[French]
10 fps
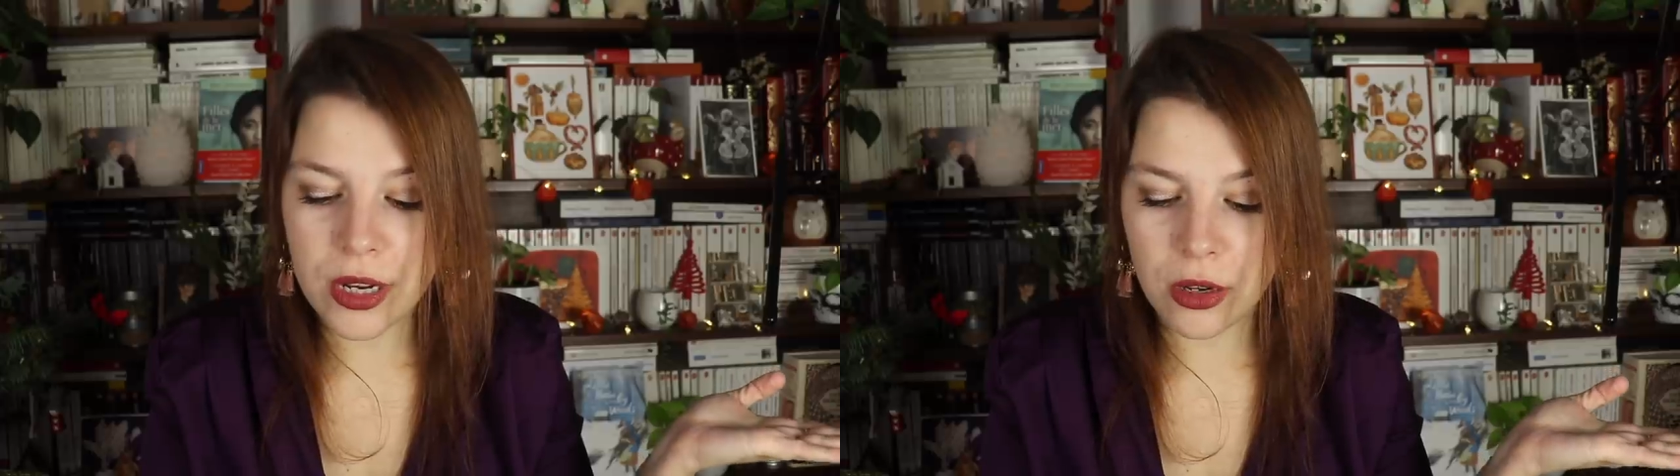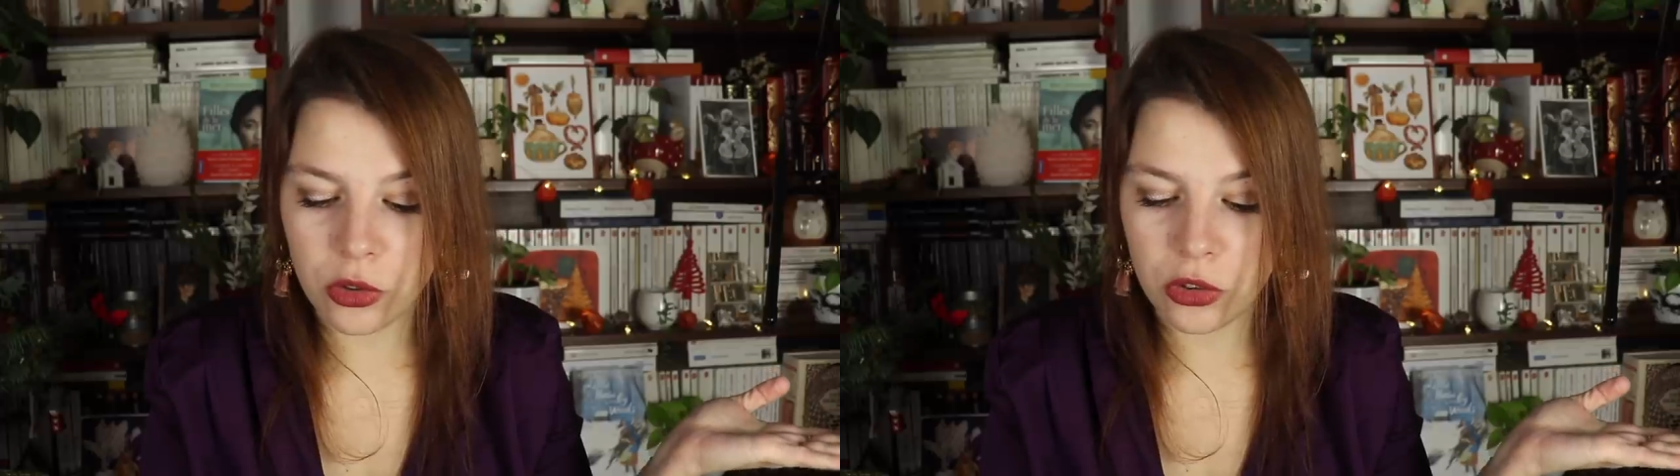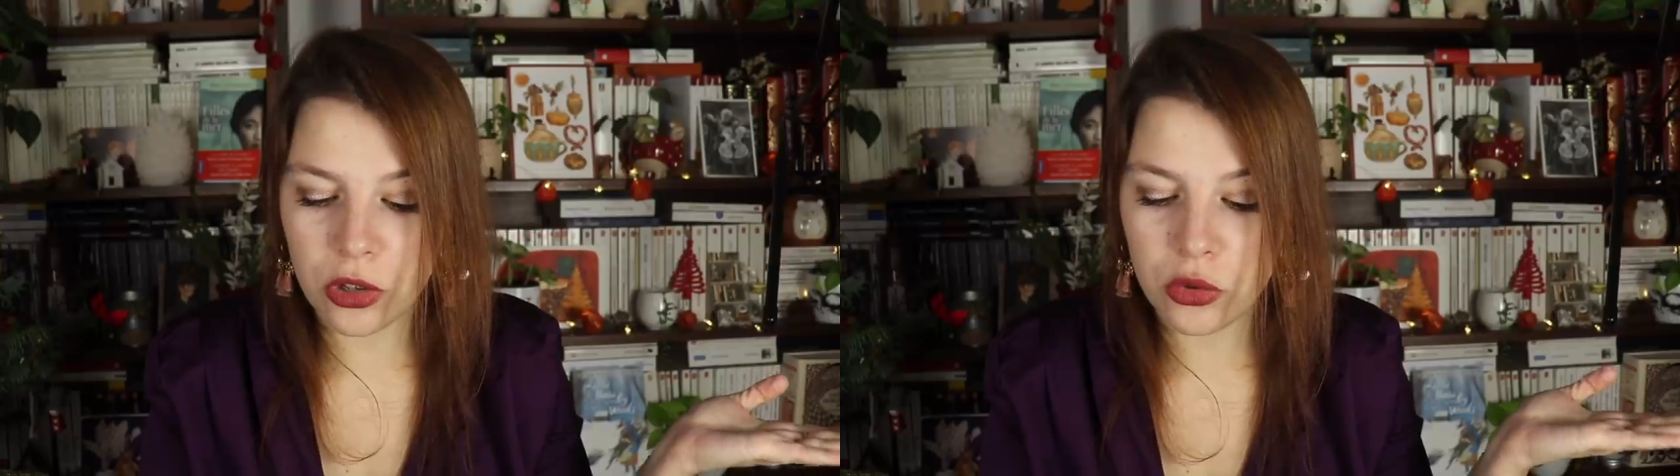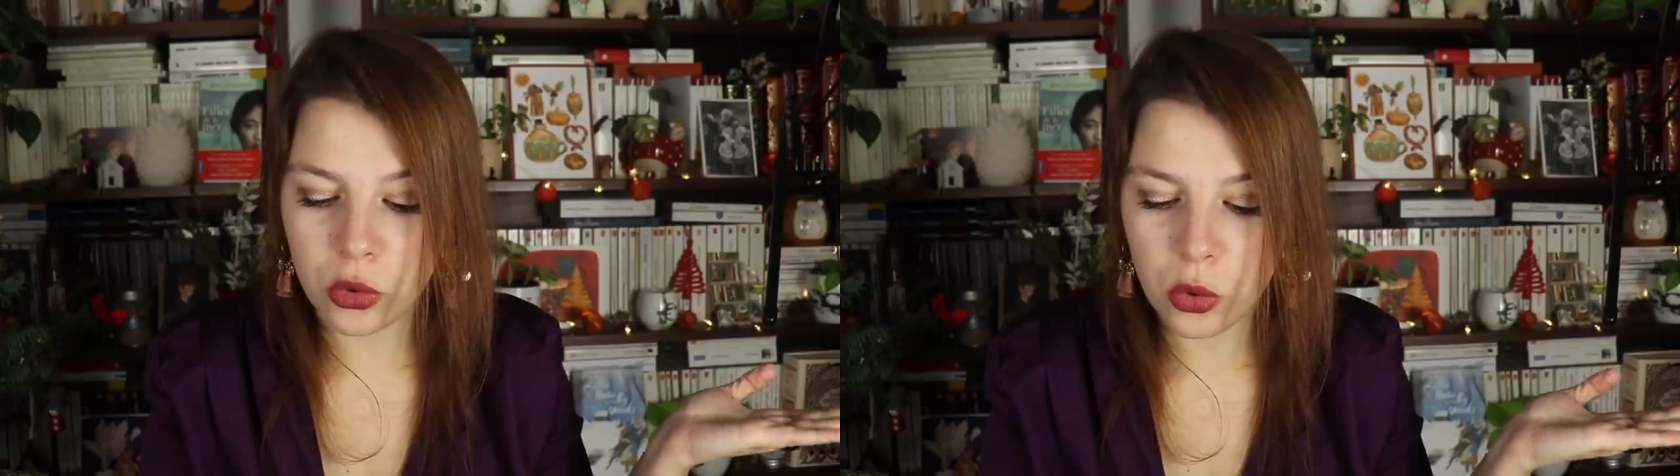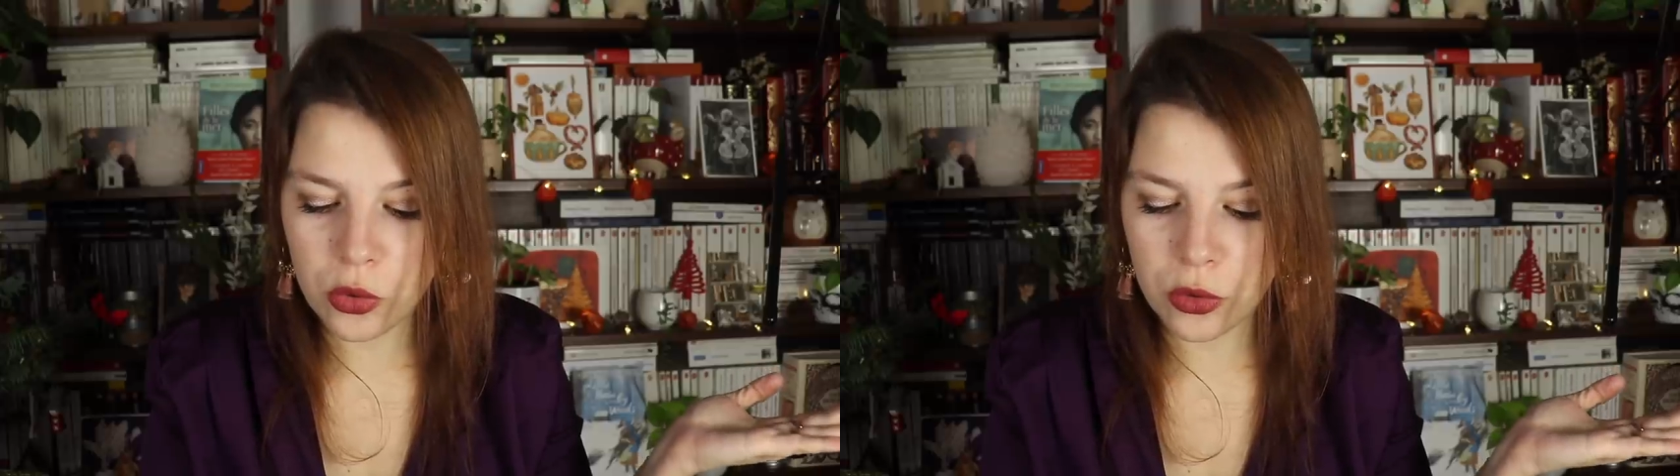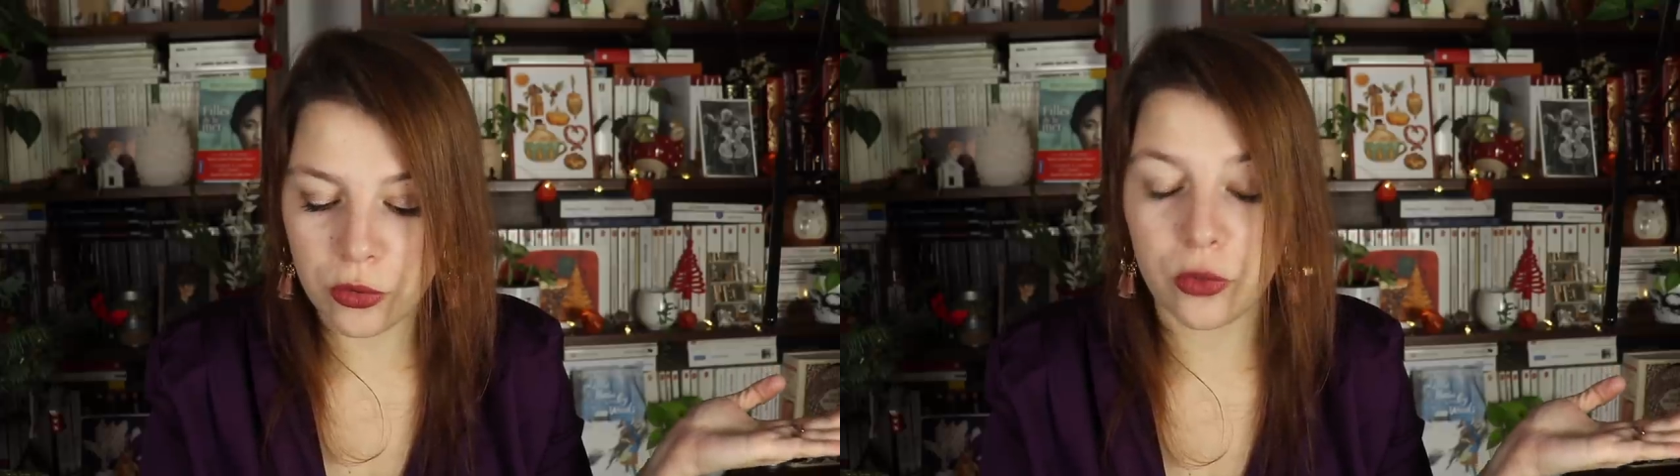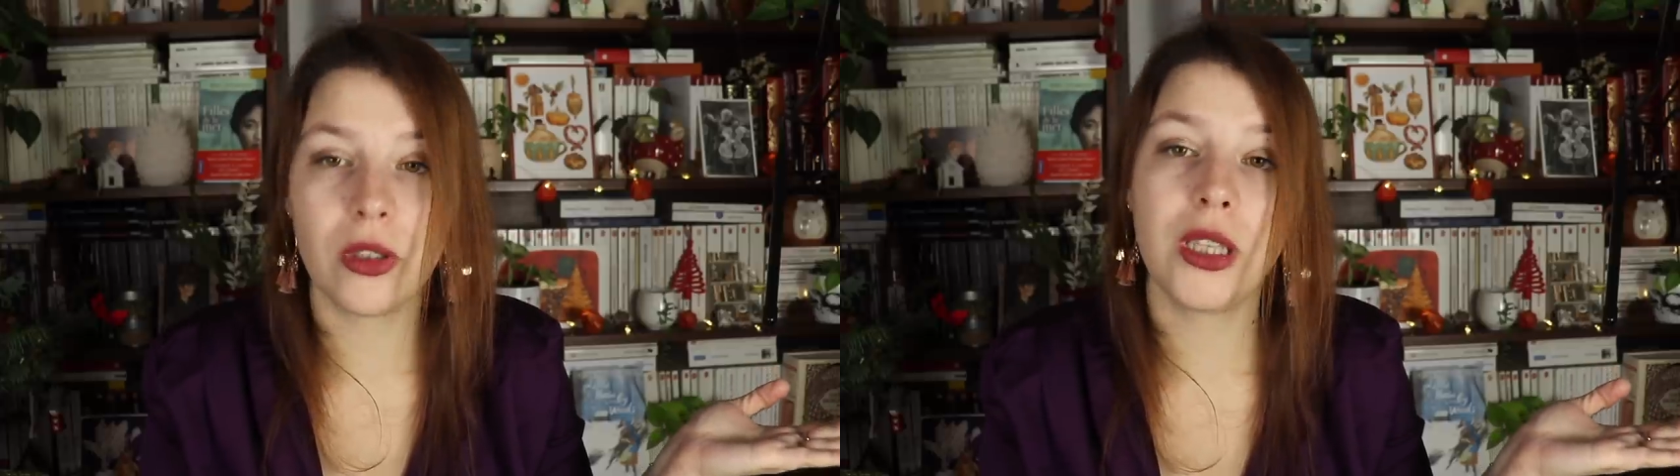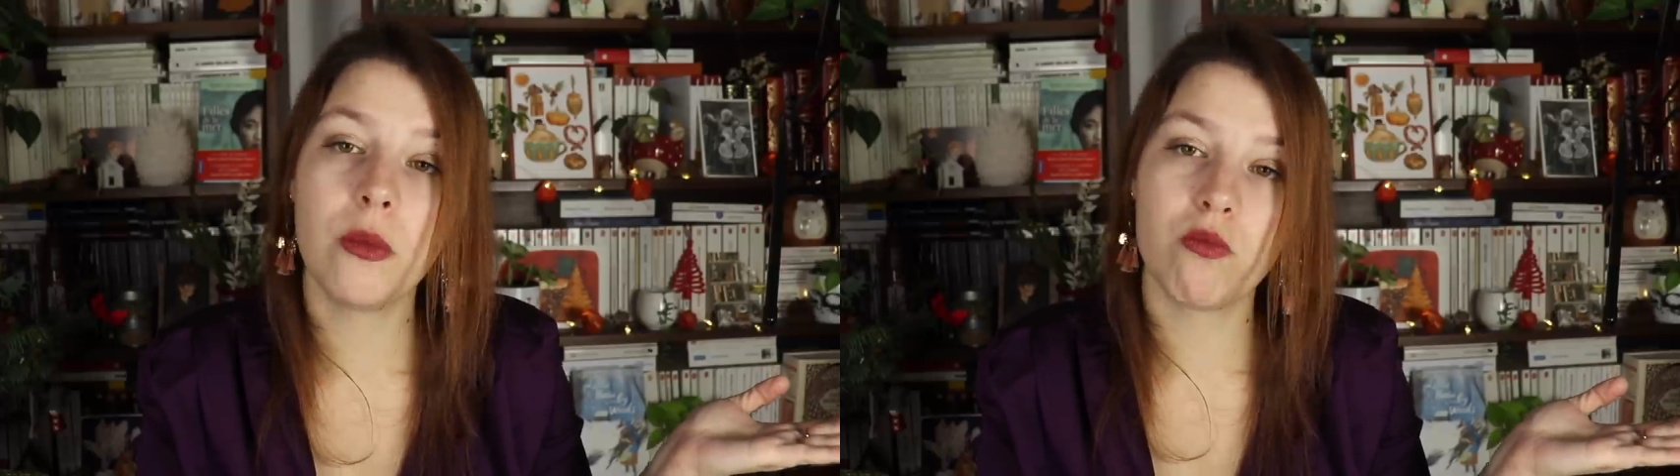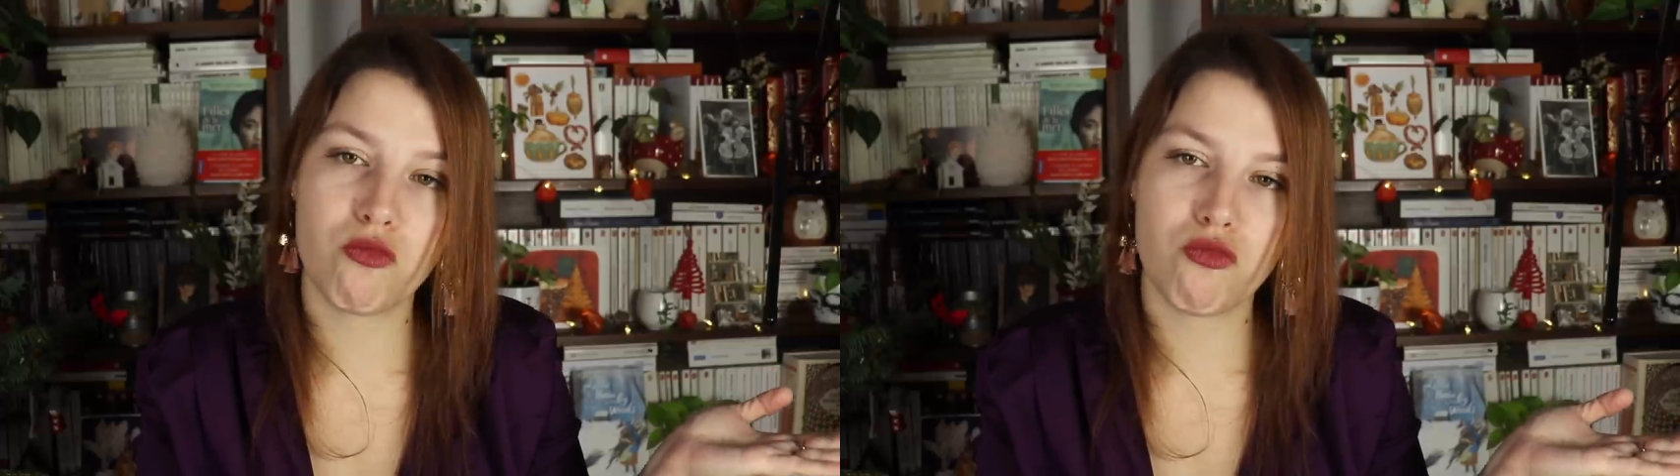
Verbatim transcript: les ressorts du conte de fées